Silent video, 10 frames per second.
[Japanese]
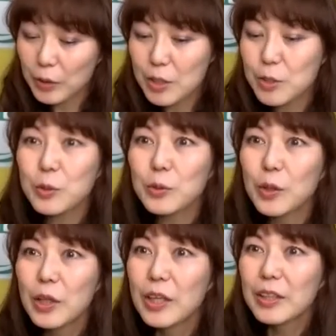ゲスト
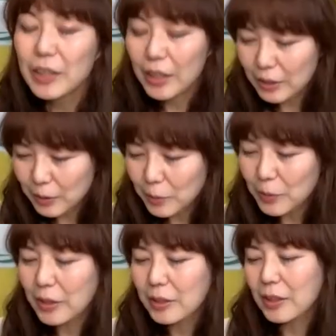の
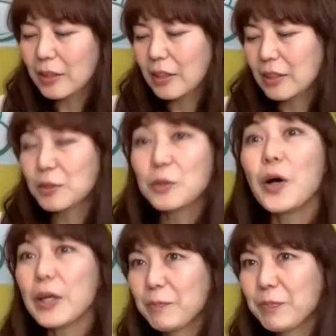方々がす
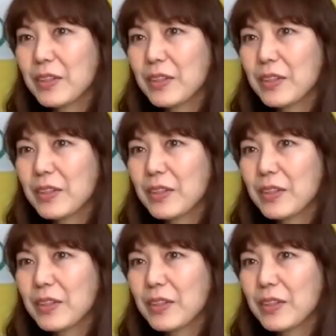ごい。